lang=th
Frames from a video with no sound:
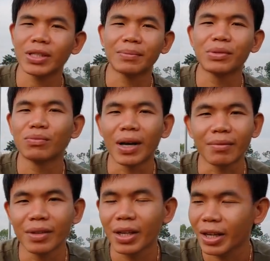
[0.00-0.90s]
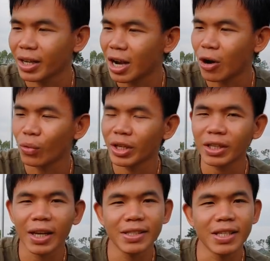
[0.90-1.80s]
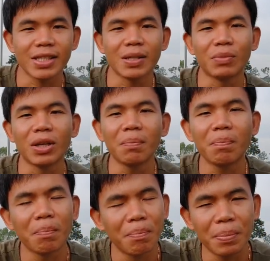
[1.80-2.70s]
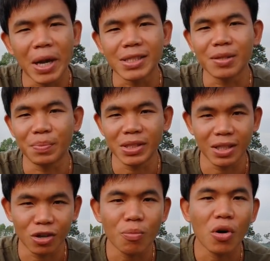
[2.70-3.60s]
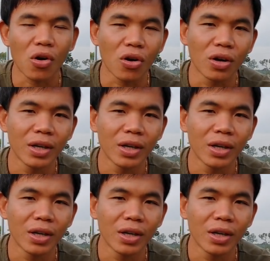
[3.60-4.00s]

330 วัตต์ไม่ใช่ เอาคิดแค่ 70ถึง80%ก็พอ